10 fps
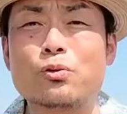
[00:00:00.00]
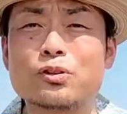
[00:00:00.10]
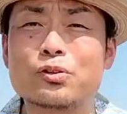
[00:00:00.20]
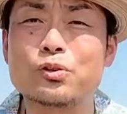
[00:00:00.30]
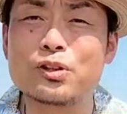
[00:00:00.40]

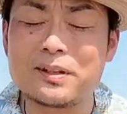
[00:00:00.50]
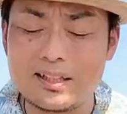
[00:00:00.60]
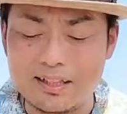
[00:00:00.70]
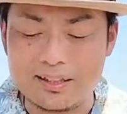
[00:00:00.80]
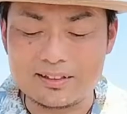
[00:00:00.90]
この言葉
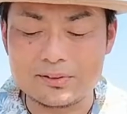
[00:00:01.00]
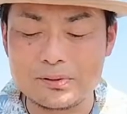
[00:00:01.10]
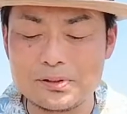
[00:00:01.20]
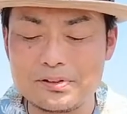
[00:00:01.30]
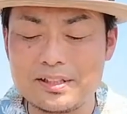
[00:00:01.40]
がす
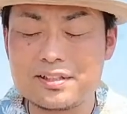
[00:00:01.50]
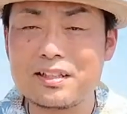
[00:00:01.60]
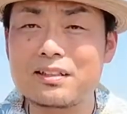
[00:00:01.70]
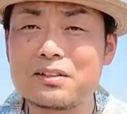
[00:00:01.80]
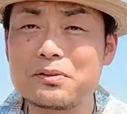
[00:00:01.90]
ごく嬉し
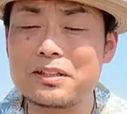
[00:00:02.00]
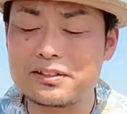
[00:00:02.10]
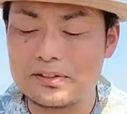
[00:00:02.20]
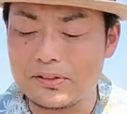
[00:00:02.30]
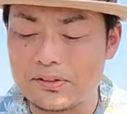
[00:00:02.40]
かったようで
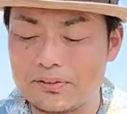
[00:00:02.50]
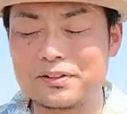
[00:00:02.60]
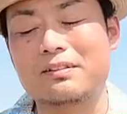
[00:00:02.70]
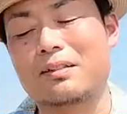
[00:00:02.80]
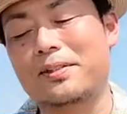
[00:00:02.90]
すよと
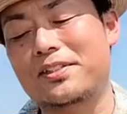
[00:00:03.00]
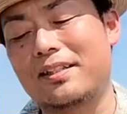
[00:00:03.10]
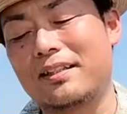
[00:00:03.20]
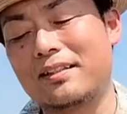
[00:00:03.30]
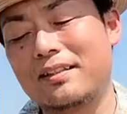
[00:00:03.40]
言われました。